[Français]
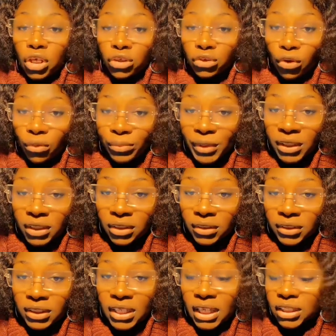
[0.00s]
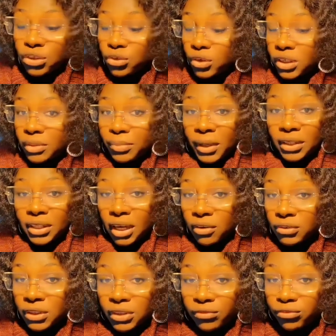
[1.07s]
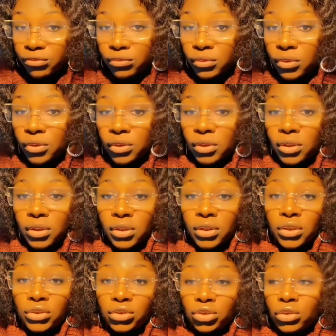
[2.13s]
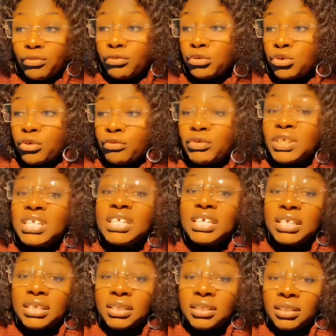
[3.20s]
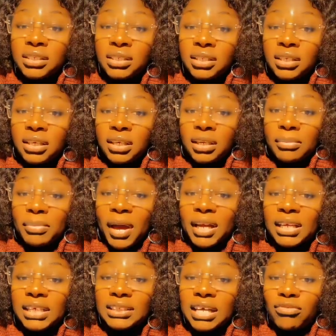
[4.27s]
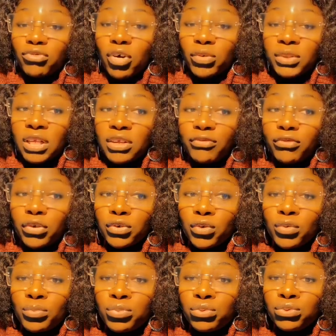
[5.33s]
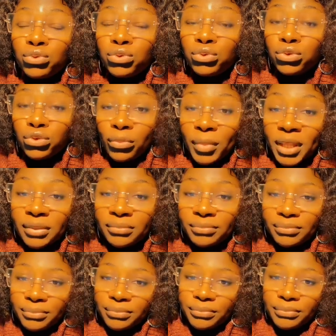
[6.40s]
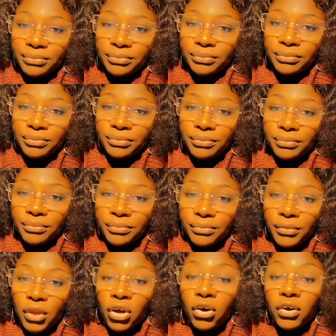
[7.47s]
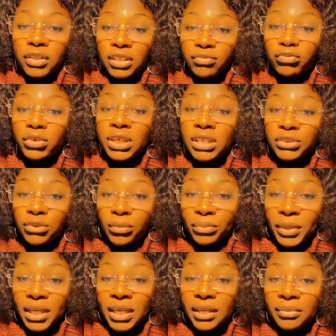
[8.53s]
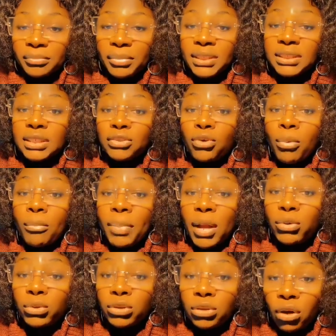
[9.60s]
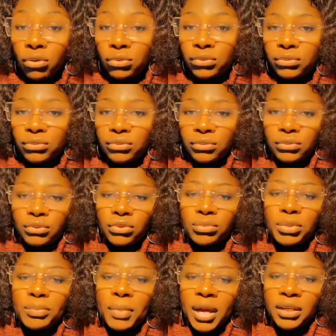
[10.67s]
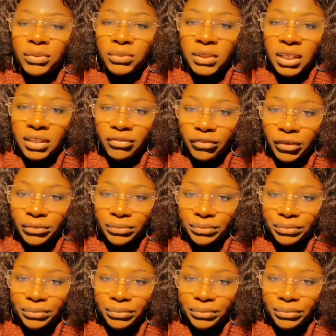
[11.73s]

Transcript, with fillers: dormir, Il y a des gens qui prennent des rendez-vous. Je, finis par les avoir au téléphone au bout d'une semaine. Un rendez-vous qu'ils ont payé parce qu'ils n'ont pas le temps de me parler au téléphone.